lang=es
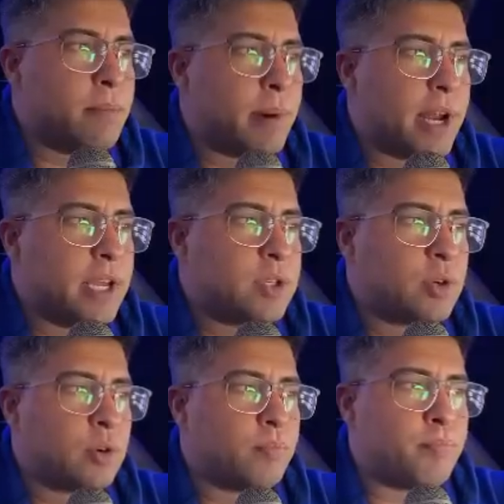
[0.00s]
para
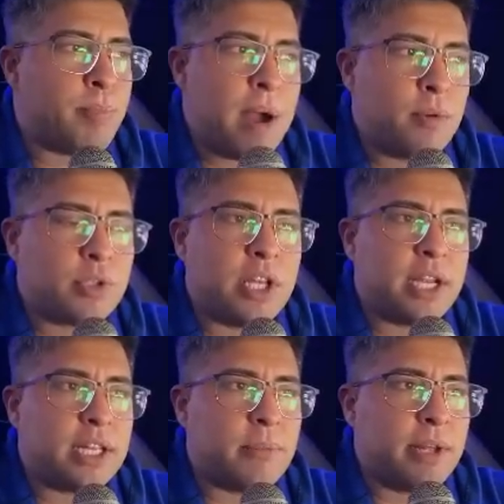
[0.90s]
eso vamos
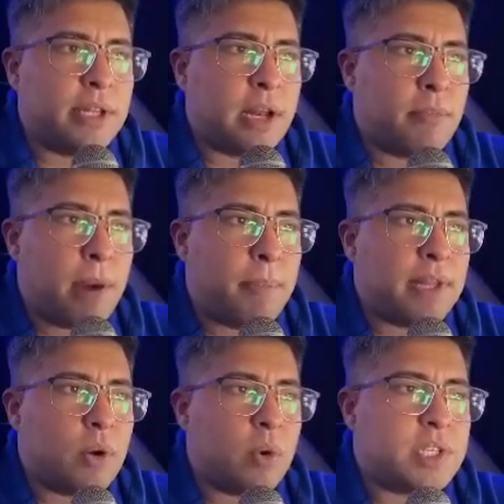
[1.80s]
directamente al mapa de
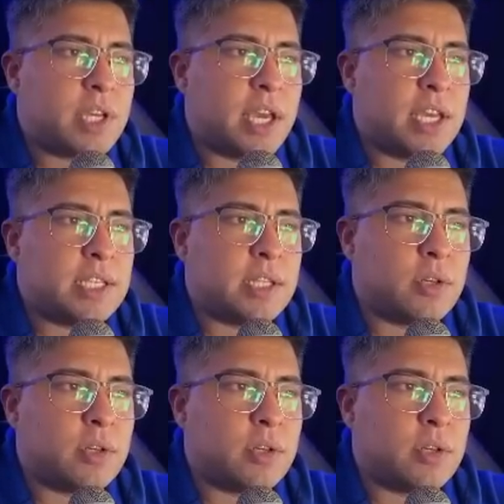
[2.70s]
la USGS de